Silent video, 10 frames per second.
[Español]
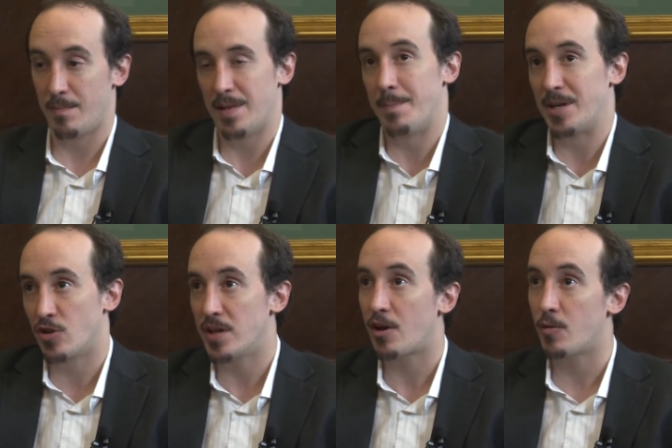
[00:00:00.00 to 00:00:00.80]
la
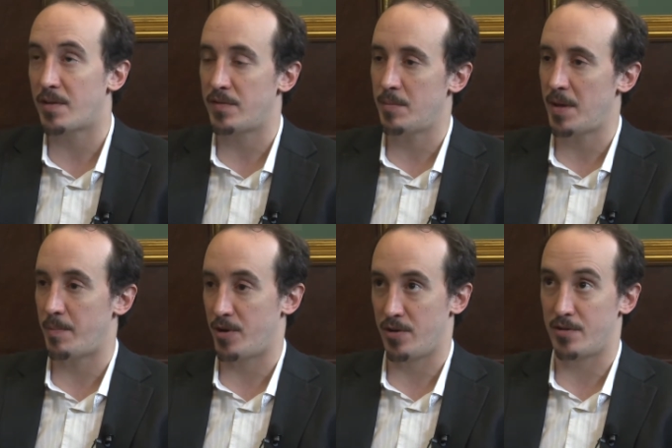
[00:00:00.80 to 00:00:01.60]
mayoría cobra a fin de mes,
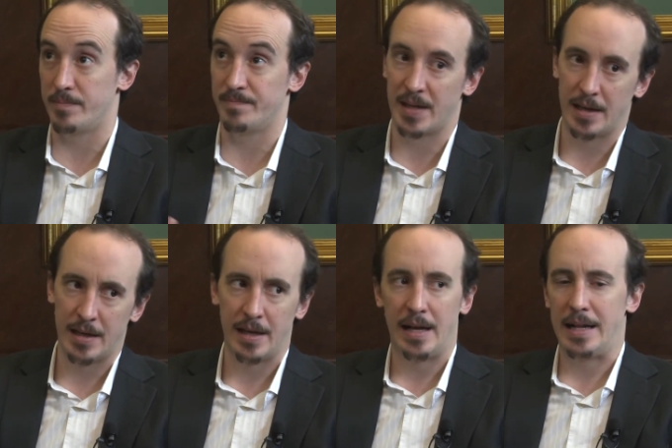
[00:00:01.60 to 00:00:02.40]
pero hoy con
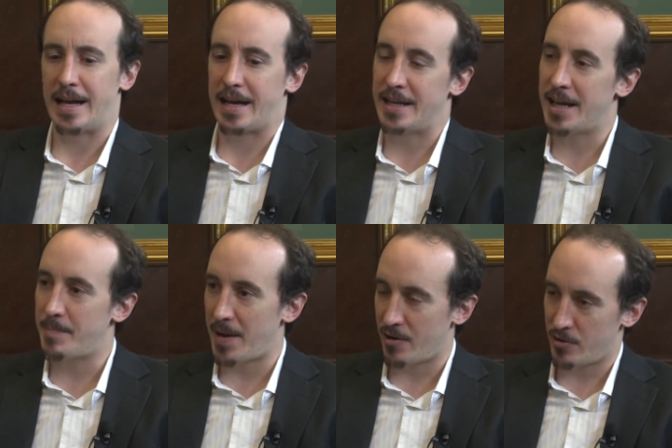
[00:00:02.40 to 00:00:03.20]
la cadena de
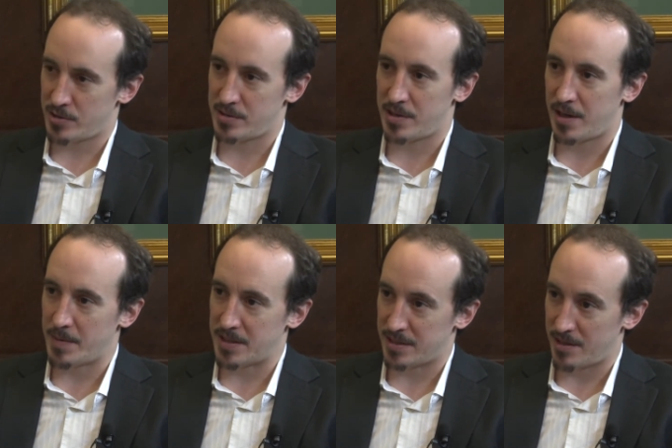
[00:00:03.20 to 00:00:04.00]
pagos, que a
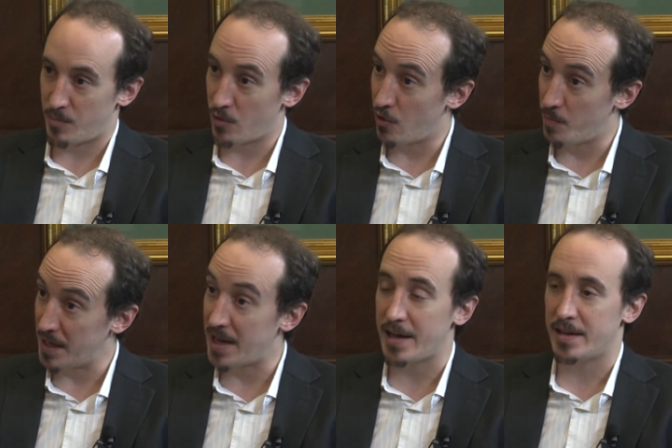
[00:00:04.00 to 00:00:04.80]
veces está un poco
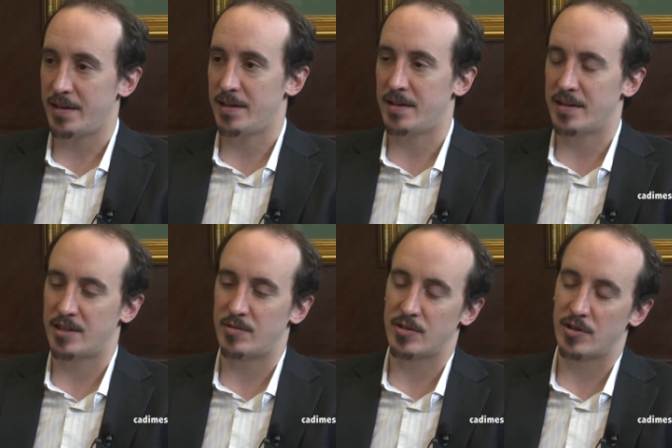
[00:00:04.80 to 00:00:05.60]
complicada en la
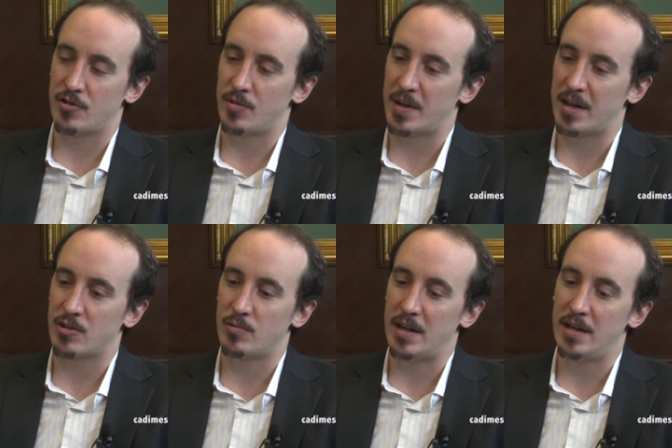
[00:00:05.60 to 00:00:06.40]
situación económica
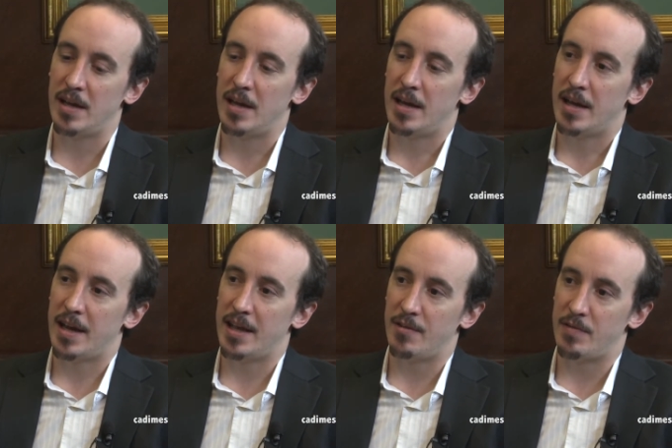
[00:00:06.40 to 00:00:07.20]
actual,
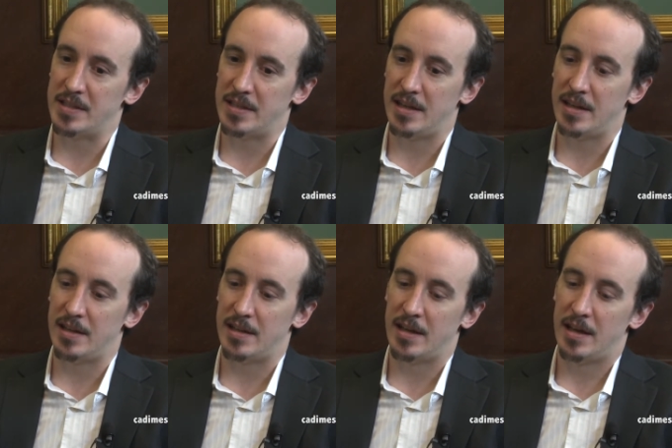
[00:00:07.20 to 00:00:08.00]
es
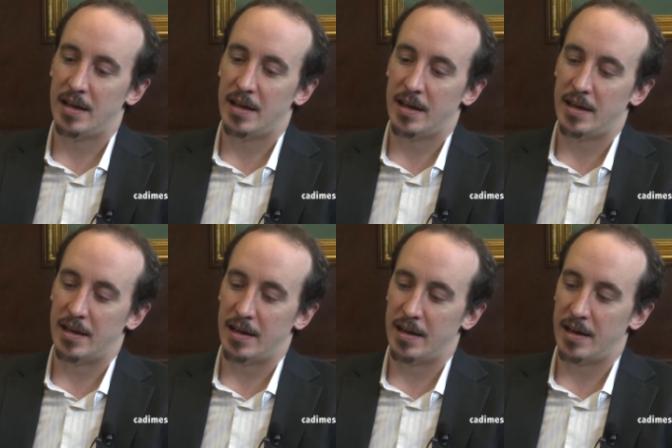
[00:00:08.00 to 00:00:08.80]
difícil
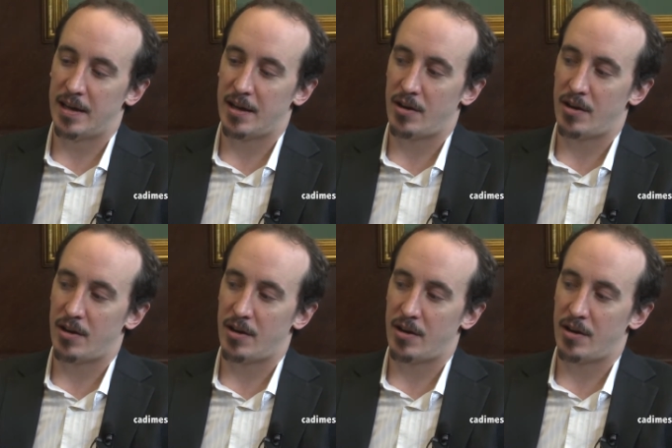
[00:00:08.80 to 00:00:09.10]
eh,